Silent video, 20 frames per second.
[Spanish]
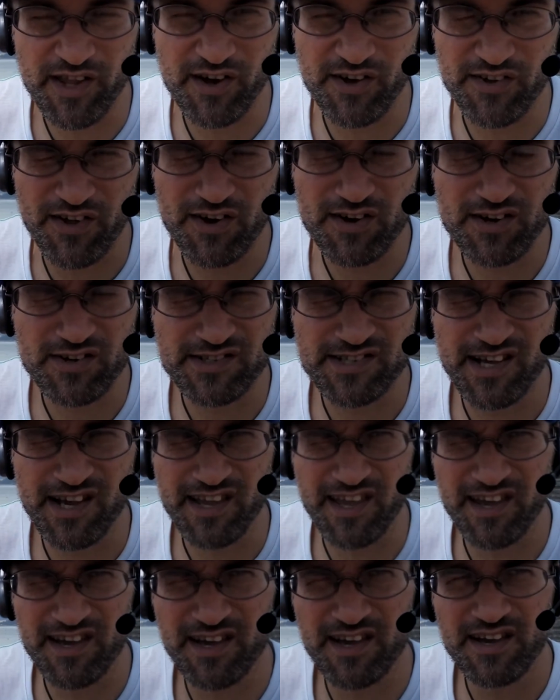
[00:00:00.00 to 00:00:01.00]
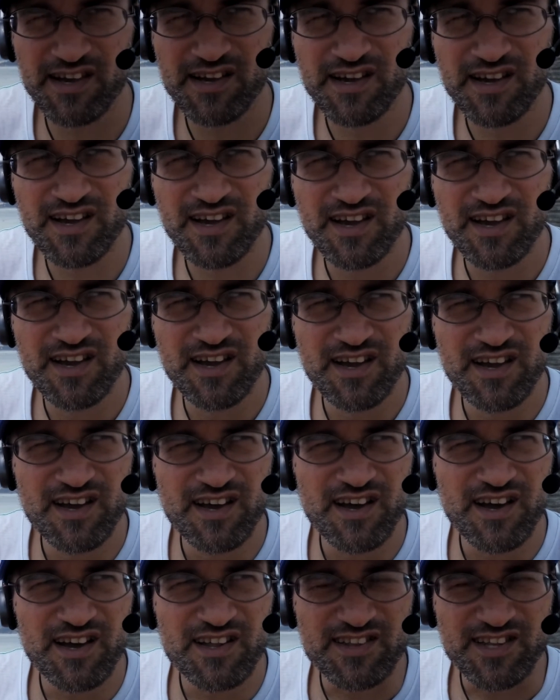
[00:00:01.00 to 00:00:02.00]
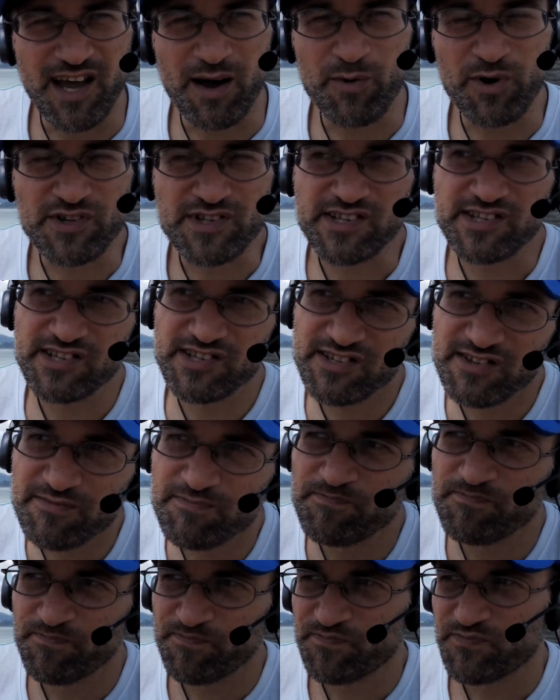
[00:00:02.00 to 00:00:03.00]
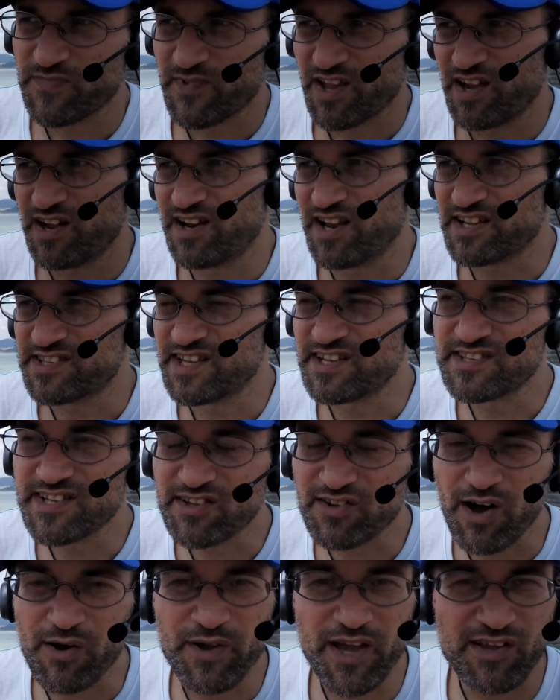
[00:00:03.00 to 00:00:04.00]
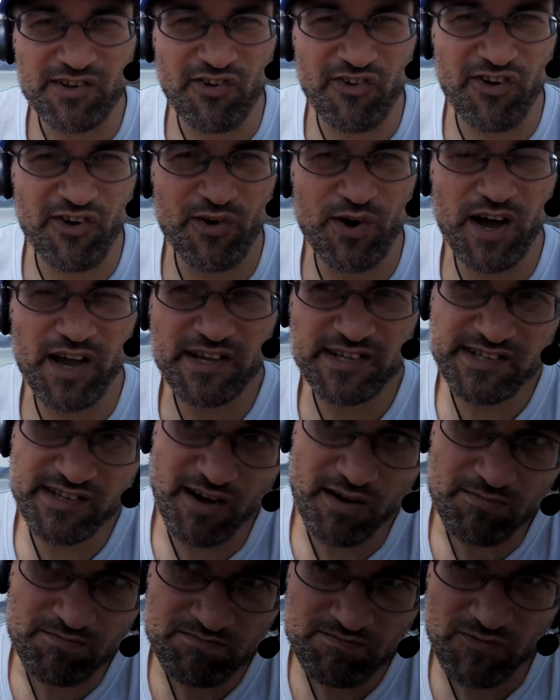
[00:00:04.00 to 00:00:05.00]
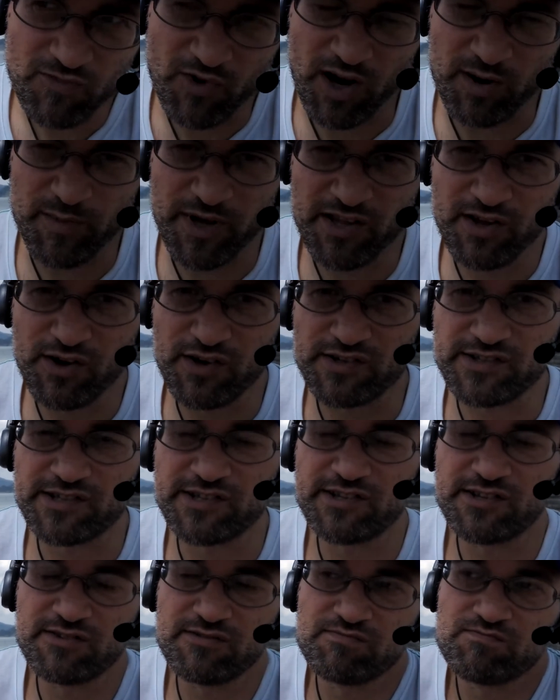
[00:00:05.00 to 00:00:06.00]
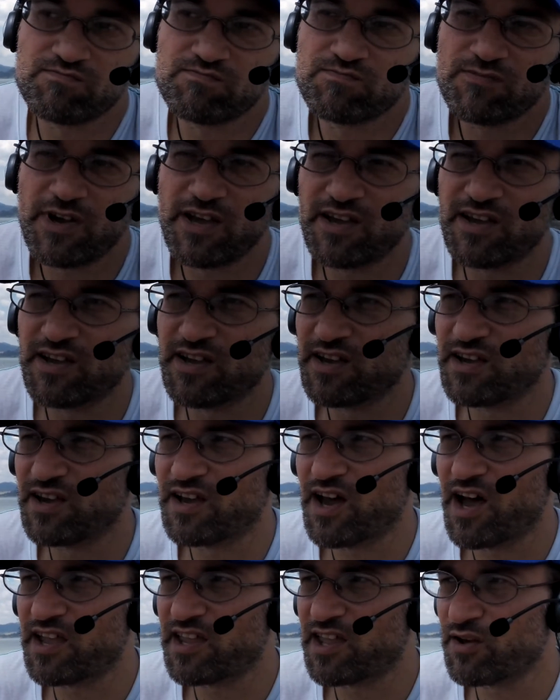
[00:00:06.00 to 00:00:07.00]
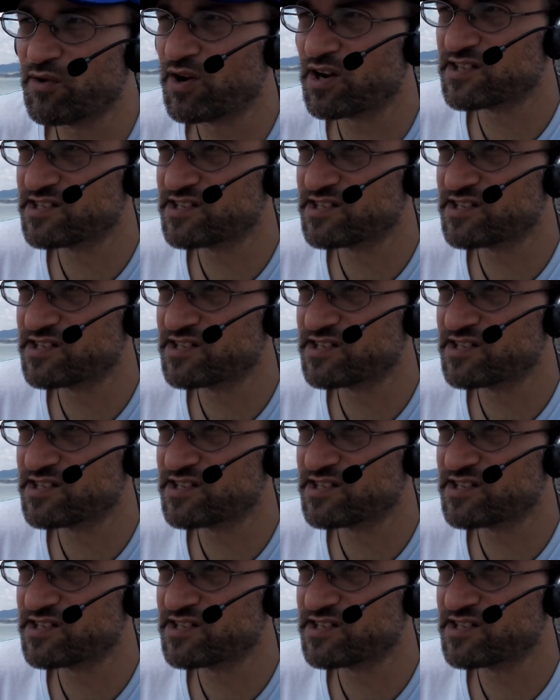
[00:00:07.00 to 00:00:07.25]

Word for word: videos, ¿no? O sea que, digamos, la ciencia todavía no llegó a eso, o al menos eh, hay que